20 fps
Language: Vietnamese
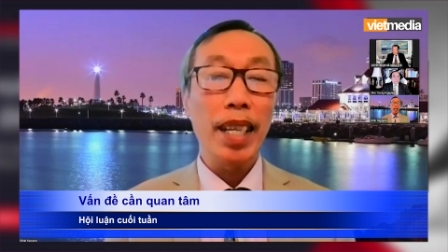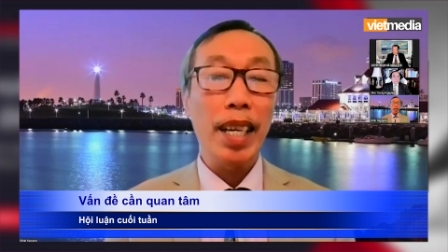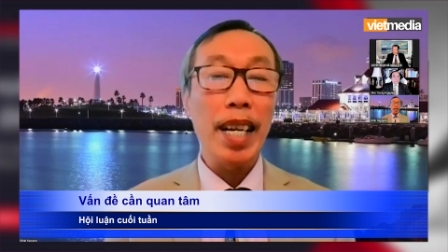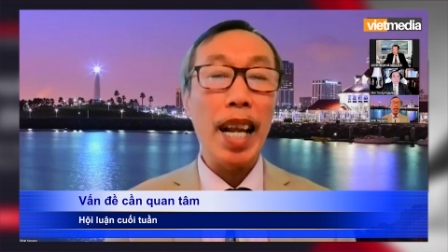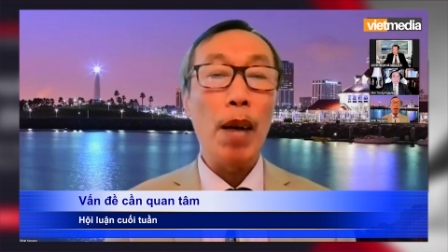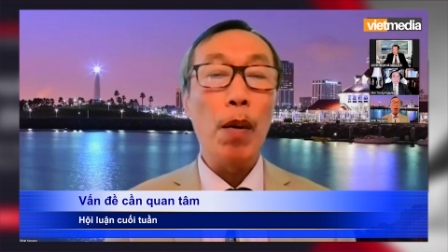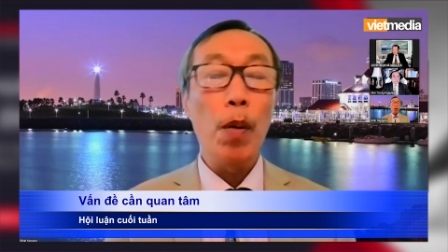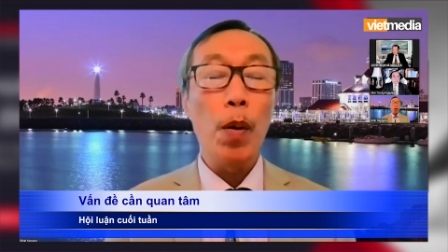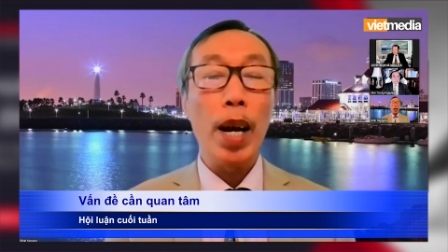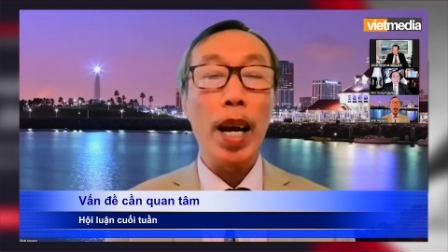cái
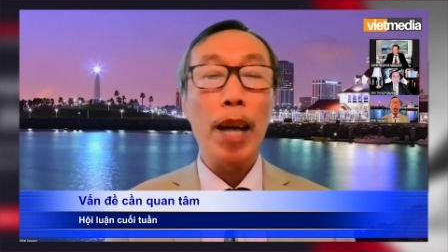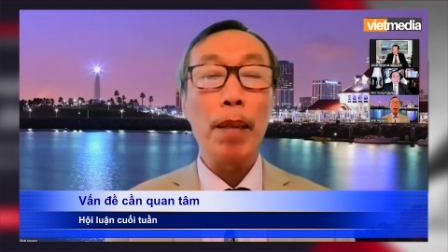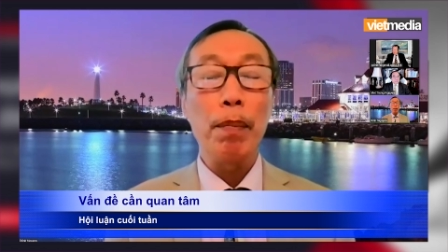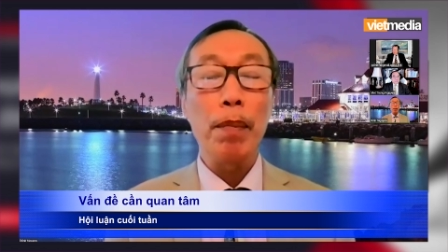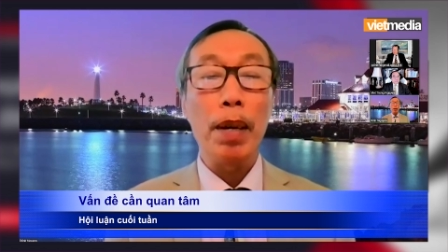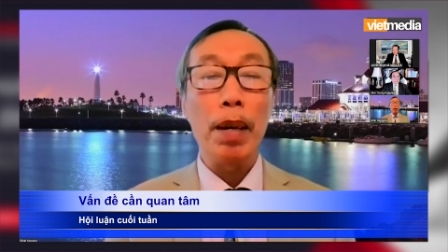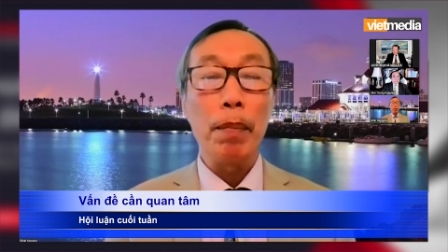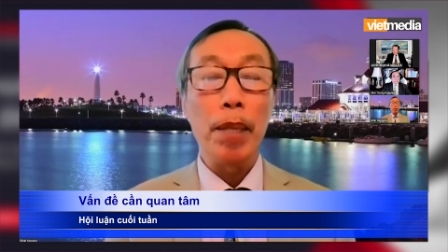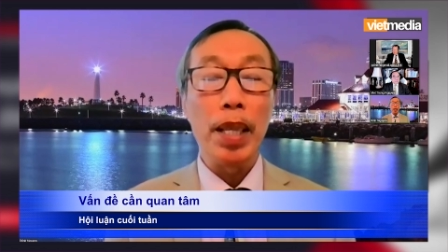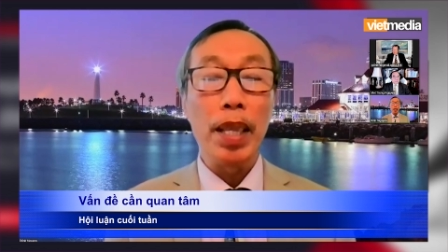đảo
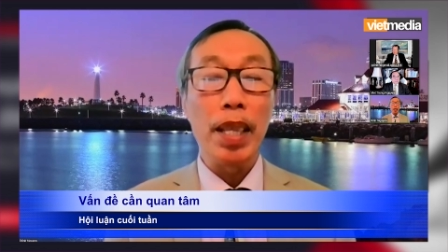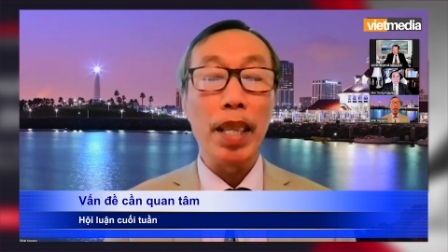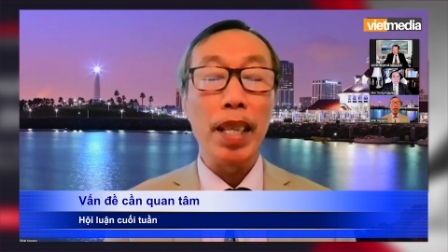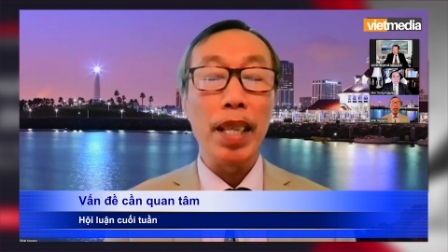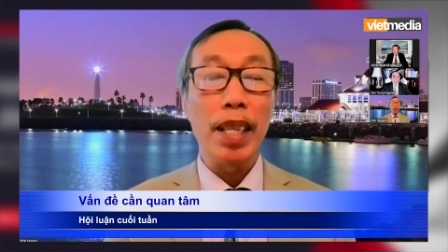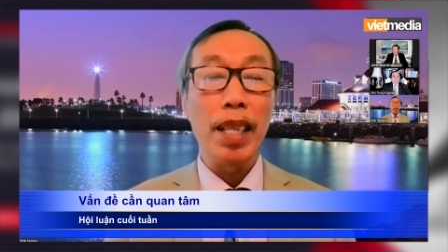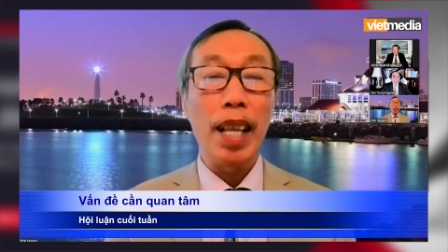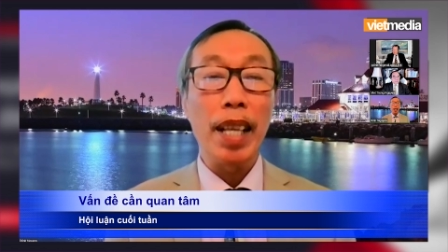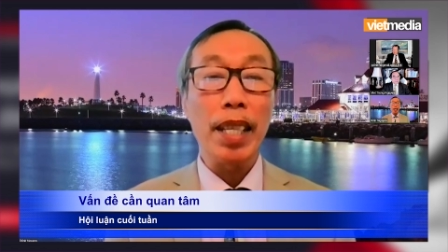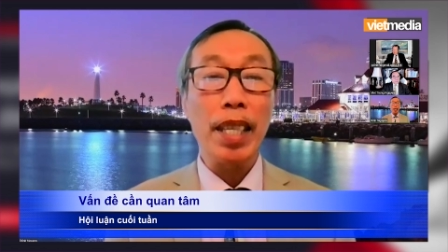hoang mà
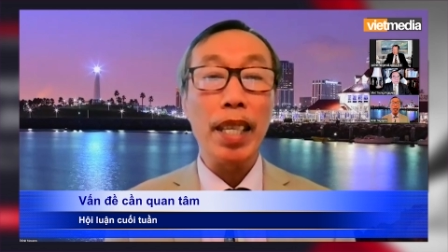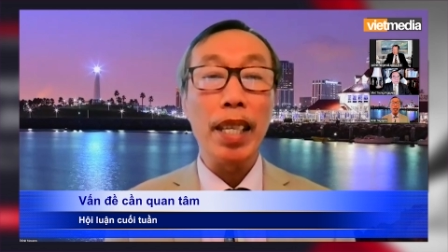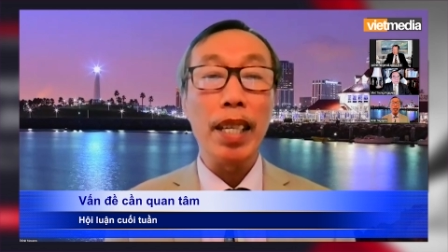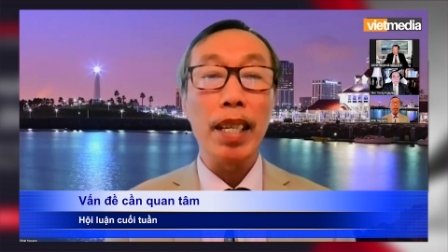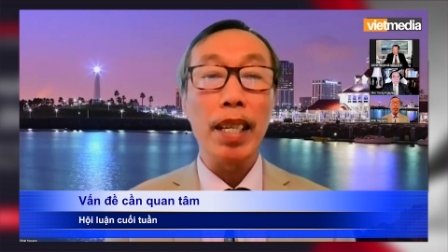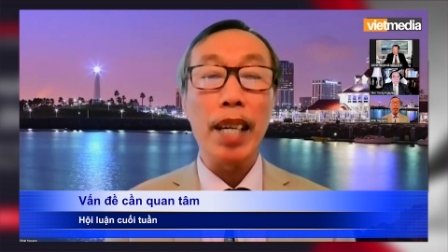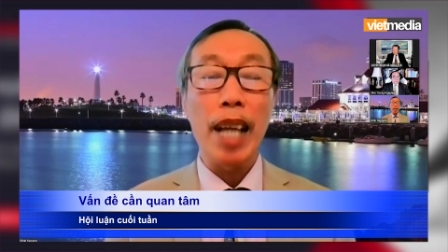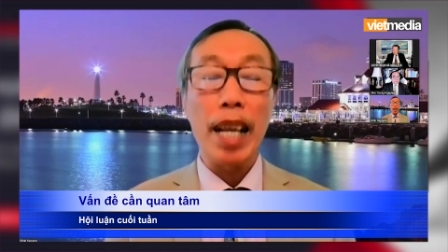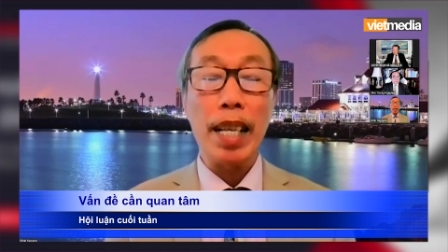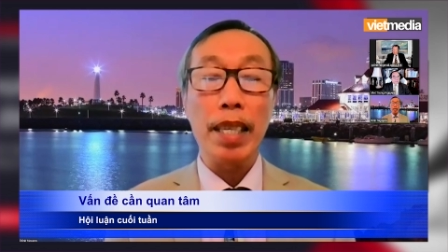mình đã
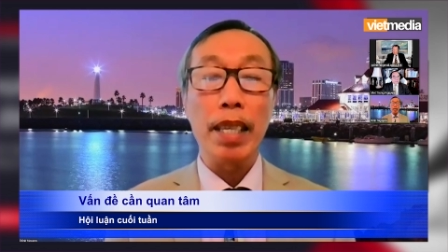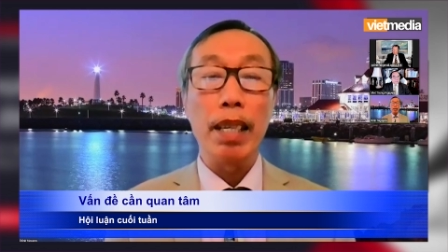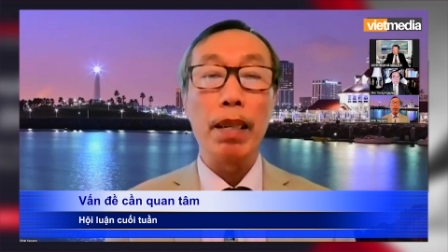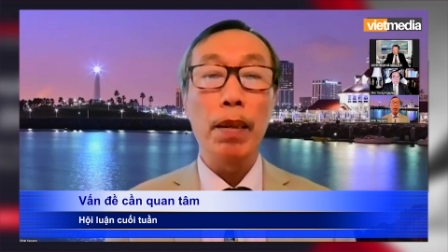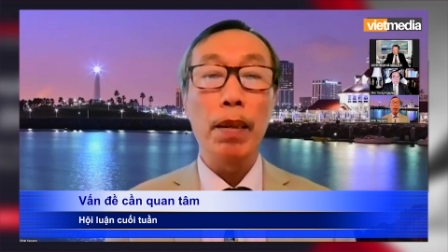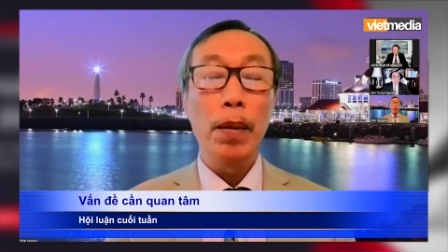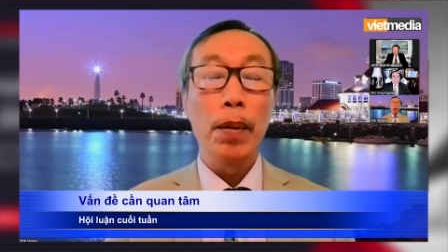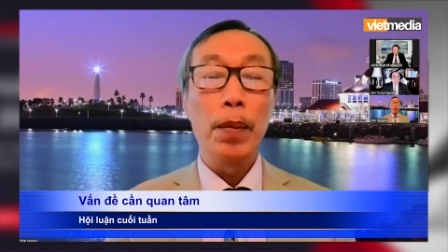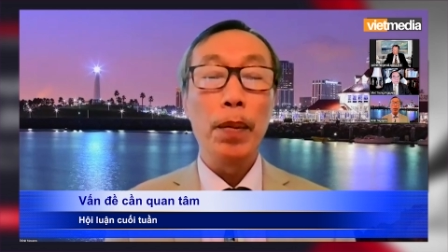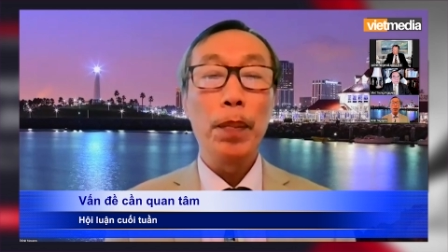đang
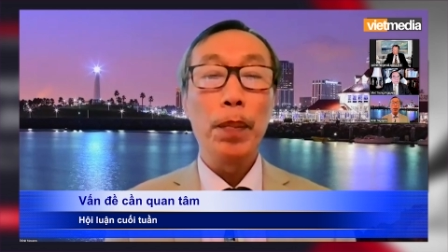giữ